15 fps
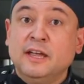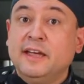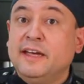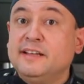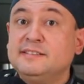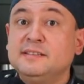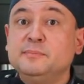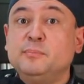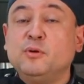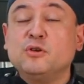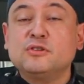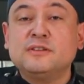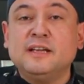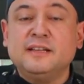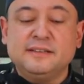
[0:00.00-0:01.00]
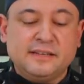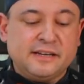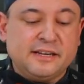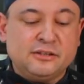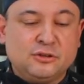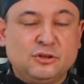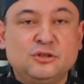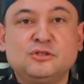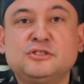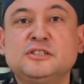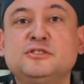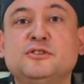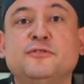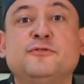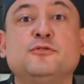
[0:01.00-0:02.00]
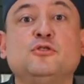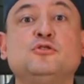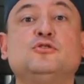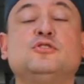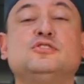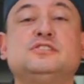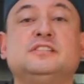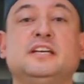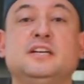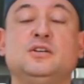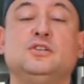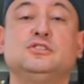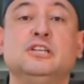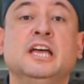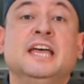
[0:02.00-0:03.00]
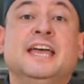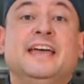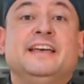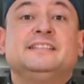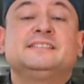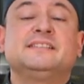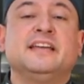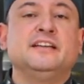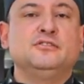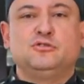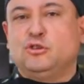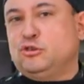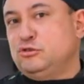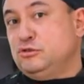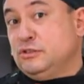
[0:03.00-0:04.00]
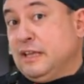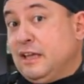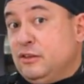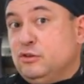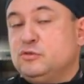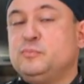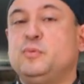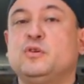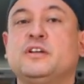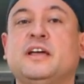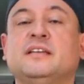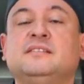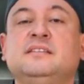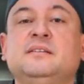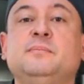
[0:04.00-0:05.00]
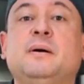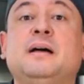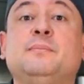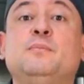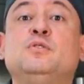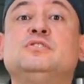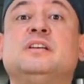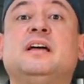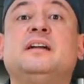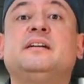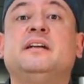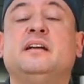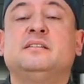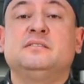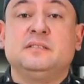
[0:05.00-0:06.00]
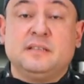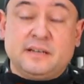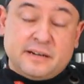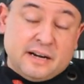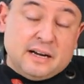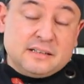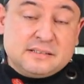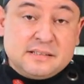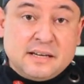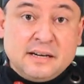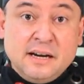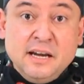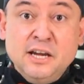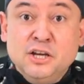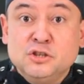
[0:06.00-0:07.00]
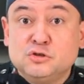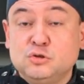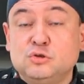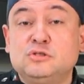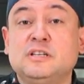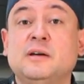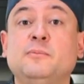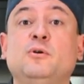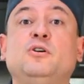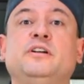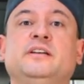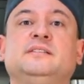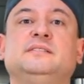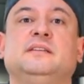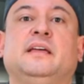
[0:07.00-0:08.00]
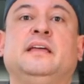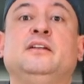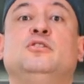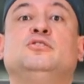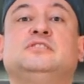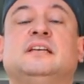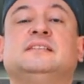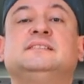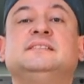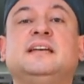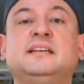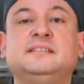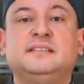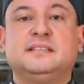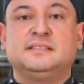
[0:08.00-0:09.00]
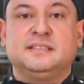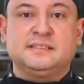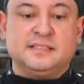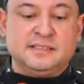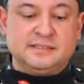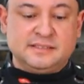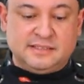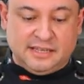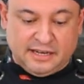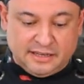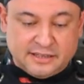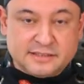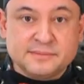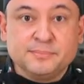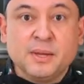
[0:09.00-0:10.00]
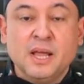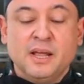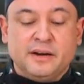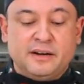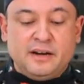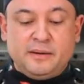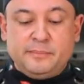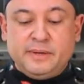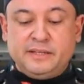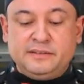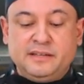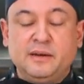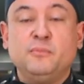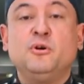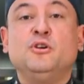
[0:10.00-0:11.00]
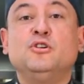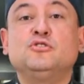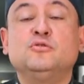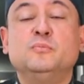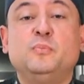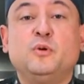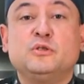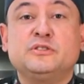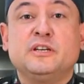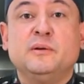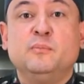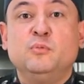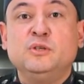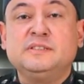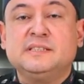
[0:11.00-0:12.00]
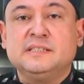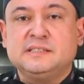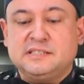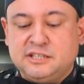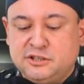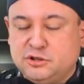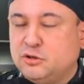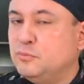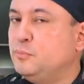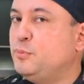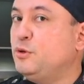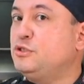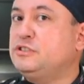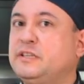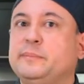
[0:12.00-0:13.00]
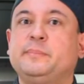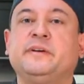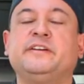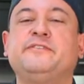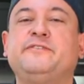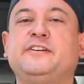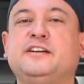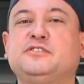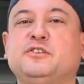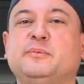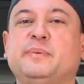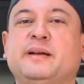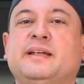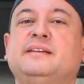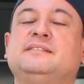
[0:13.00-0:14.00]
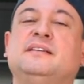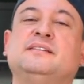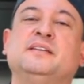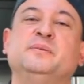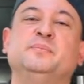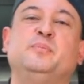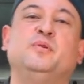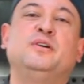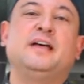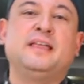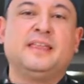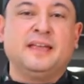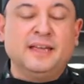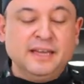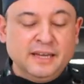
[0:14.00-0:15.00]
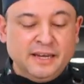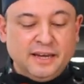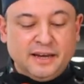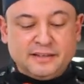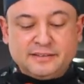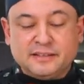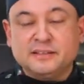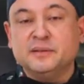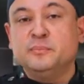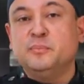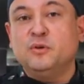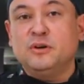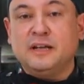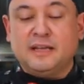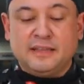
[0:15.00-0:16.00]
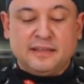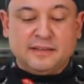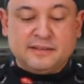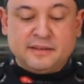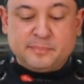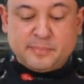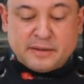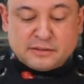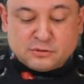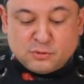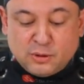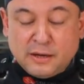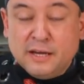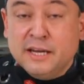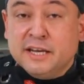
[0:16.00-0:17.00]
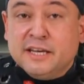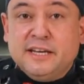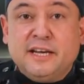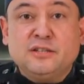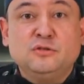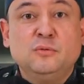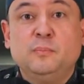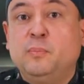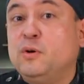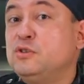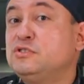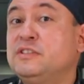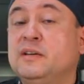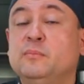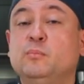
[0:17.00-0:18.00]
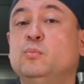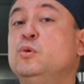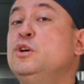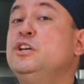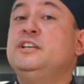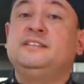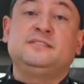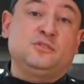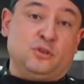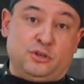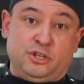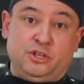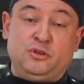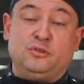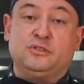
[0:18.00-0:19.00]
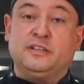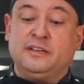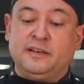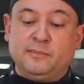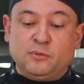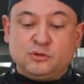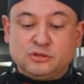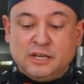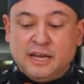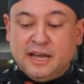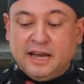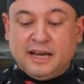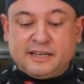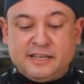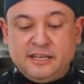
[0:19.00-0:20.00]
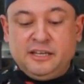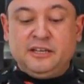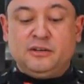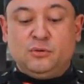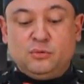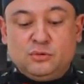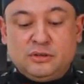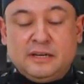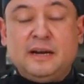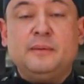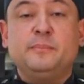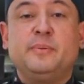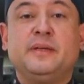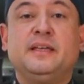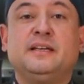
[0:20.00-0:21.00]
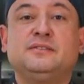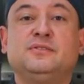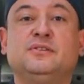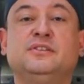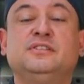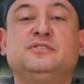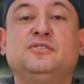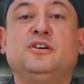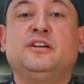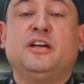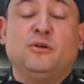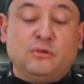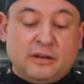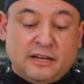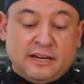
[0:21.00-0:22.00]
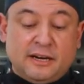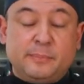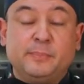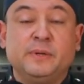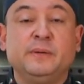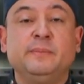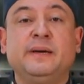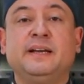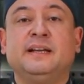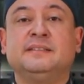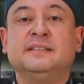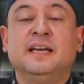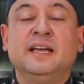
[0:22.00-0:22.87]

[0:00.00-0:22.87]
Es importante que todos estos frutos secos estén tostados porque así vamos a realzar sus sabores en los aceites esenciales. Realmente, bueno, es un postre muy sencillo, un postre perfecto para esta temporada, esta temporada de Pascua y es un postre muy histórico. Tenemos aquí un gran pedazo de historia, una de las primeras